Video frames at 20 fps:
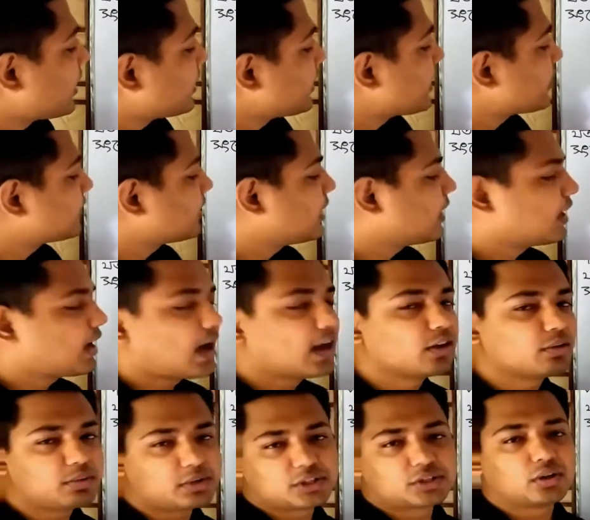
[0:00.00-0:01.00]
এটা একটা
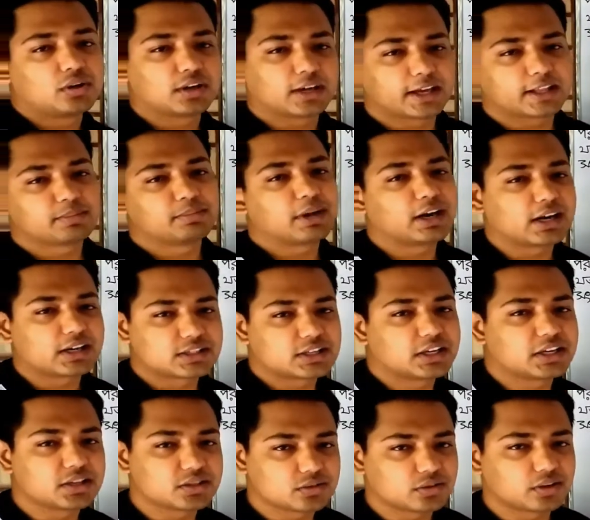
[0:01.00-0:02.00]
আণবিক সংকেত বা
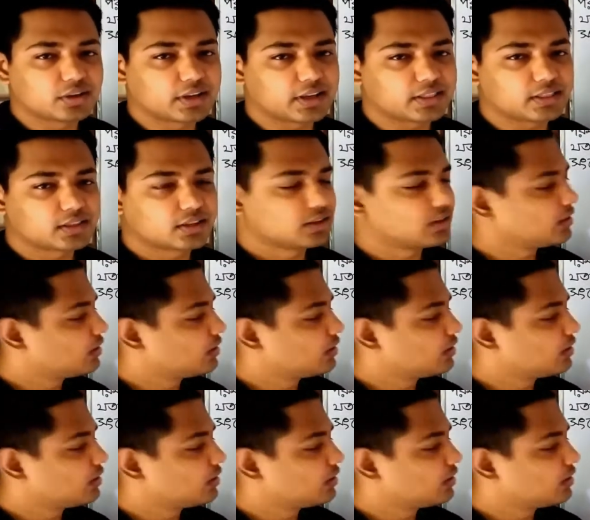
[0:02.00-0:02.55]
রাসায়নিক সংকেত